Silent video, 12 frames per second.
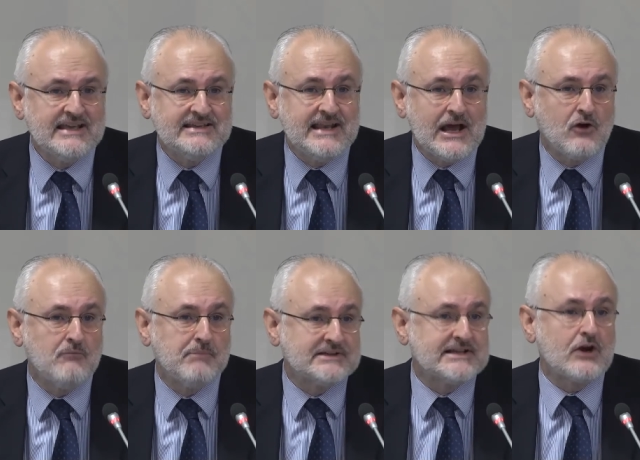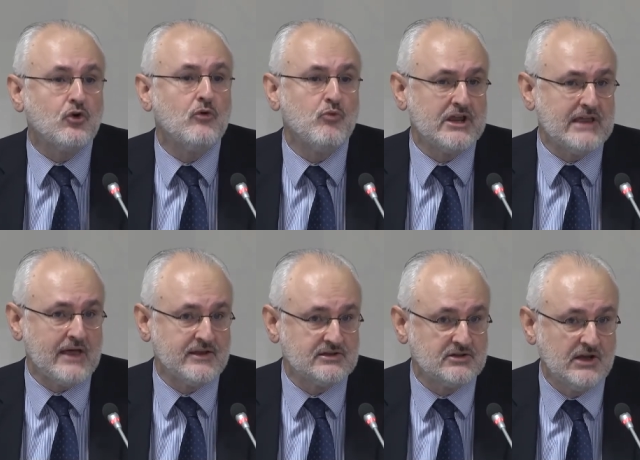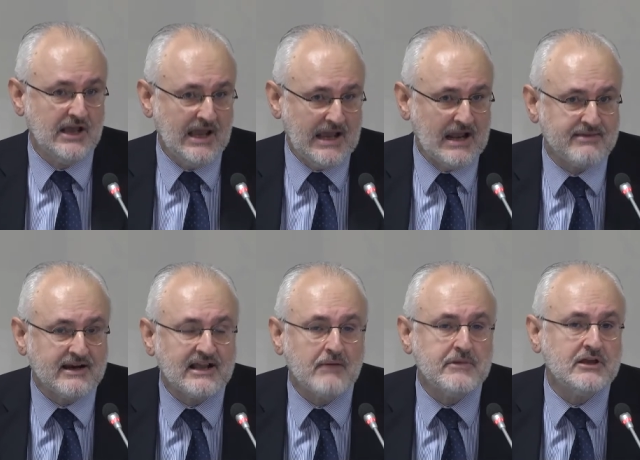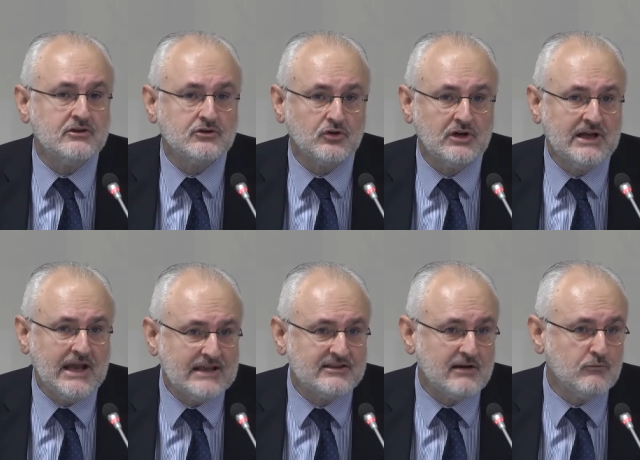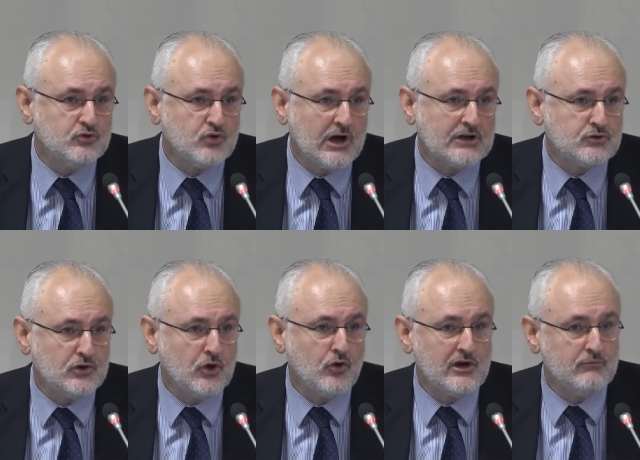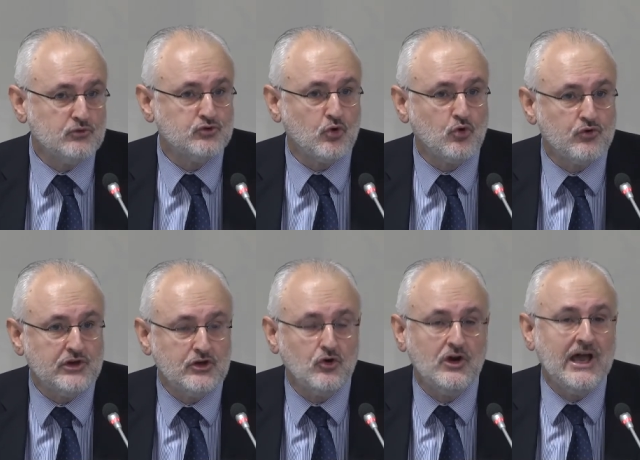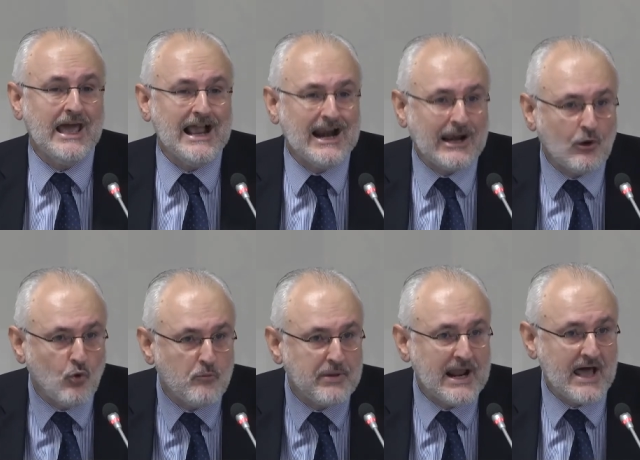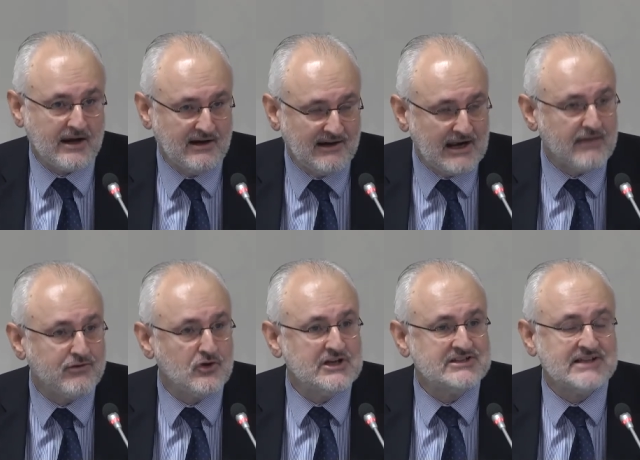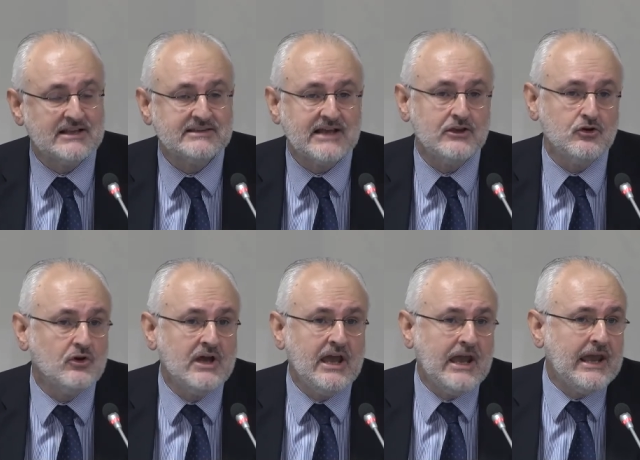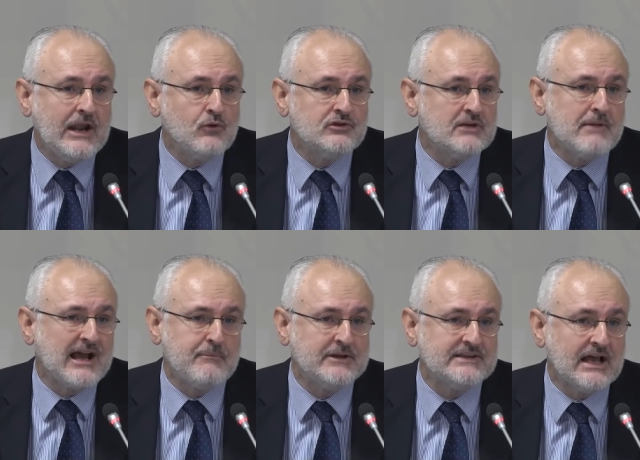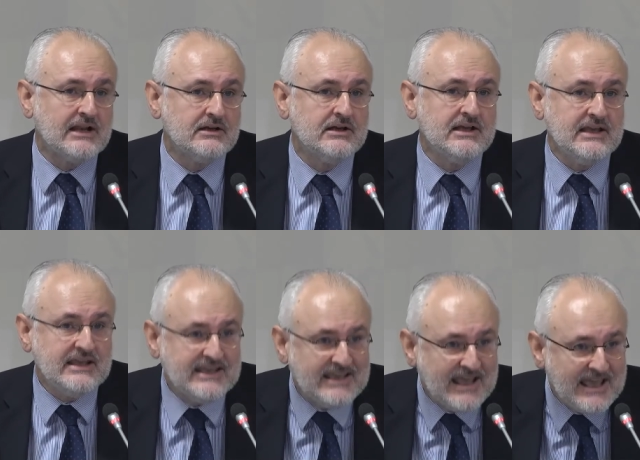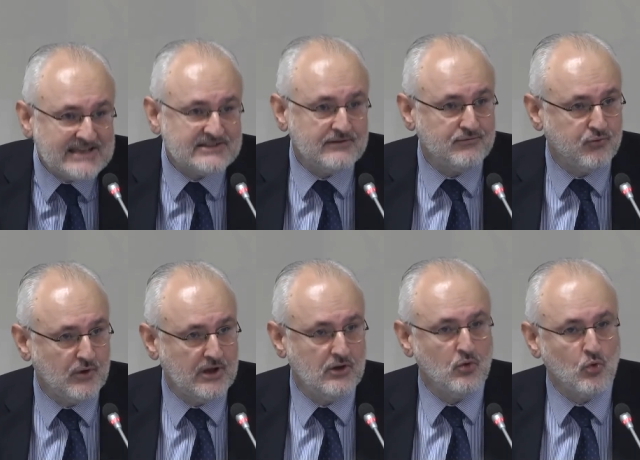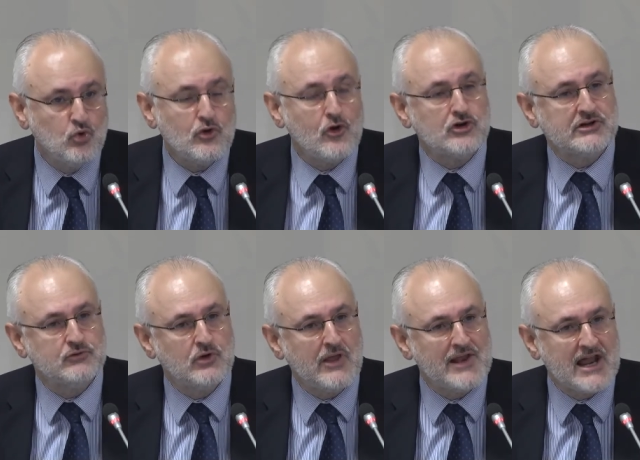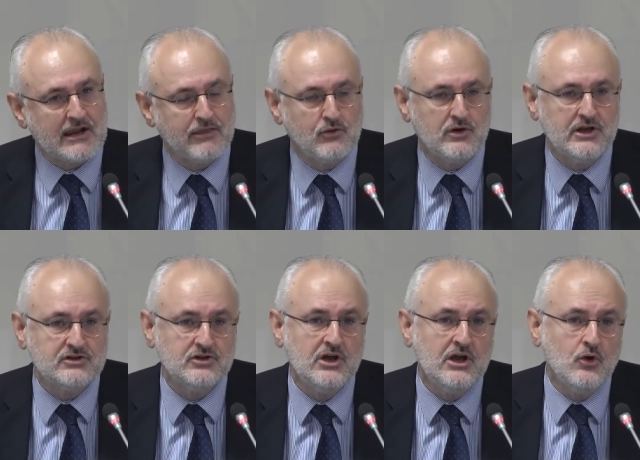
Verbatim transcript: sin acompasar comunidades. El acercamiento entre el mundo católico y el mundo judío, el recuperar relaciones de antaño era un tema capital. Y ese fue uno una de las razones,